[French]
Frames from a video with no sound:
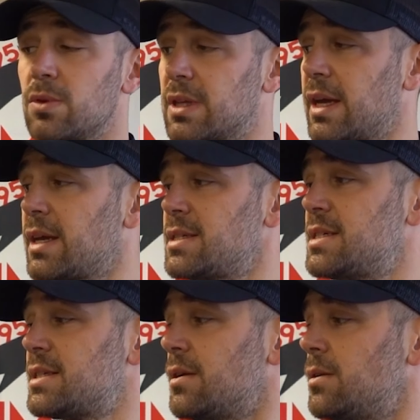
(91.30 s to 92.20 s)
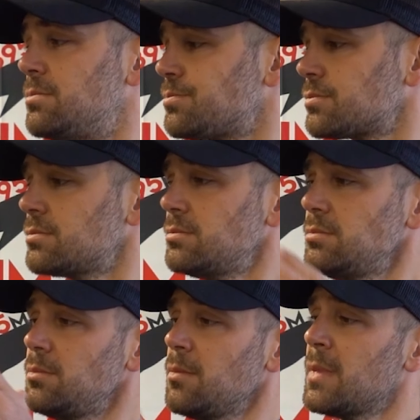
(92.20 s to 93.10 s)
donc très résistant,
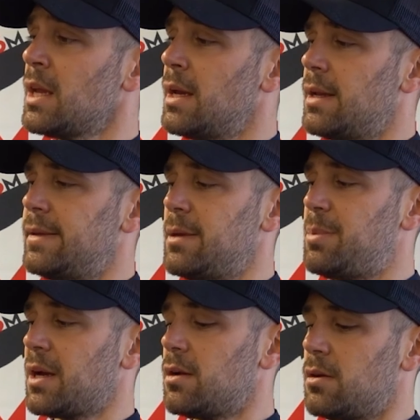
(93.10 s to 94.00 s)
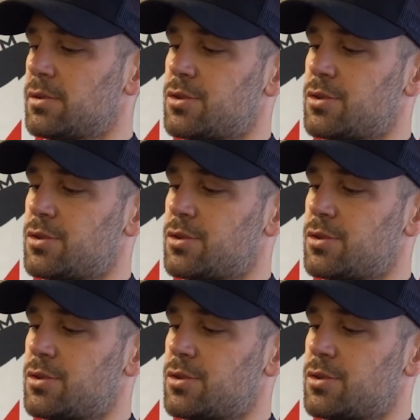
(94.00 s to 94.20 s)
déperlant